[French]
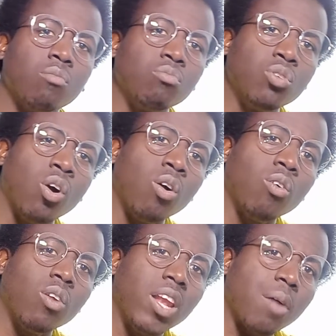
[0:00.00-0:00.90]

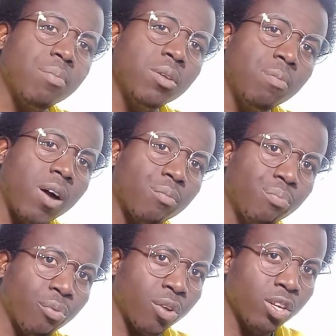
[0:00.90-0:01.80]
dont la plupart
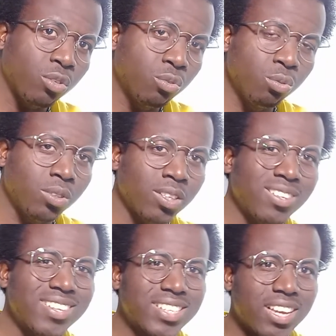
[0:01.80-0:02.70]
pourraient lui
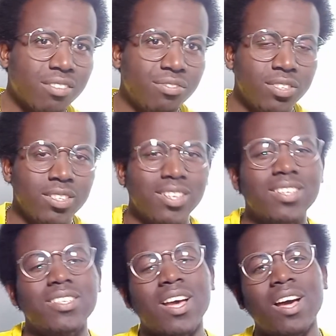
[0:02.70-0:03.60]
coûter sa vie
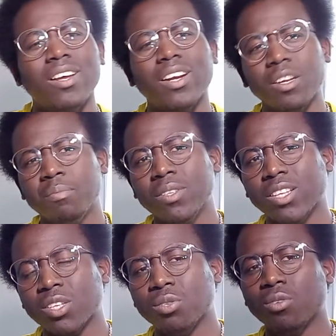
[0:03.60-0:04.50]
et sa
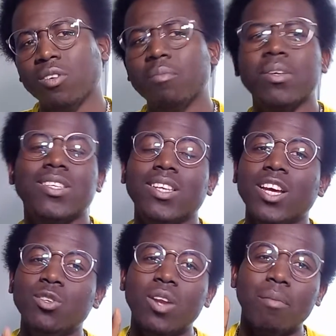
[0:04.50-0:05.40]
réputation. Mais
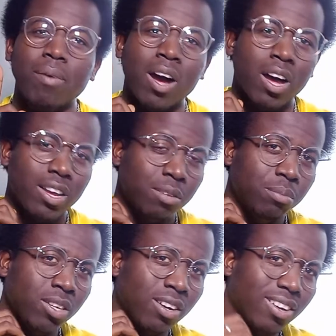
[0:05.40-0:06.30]
cela ne l'a pas eh
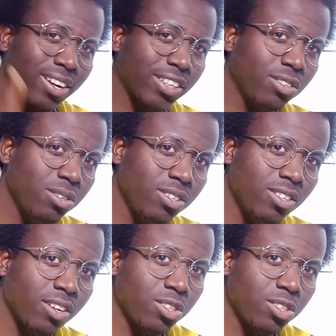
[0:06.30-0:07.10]
bien, retenu.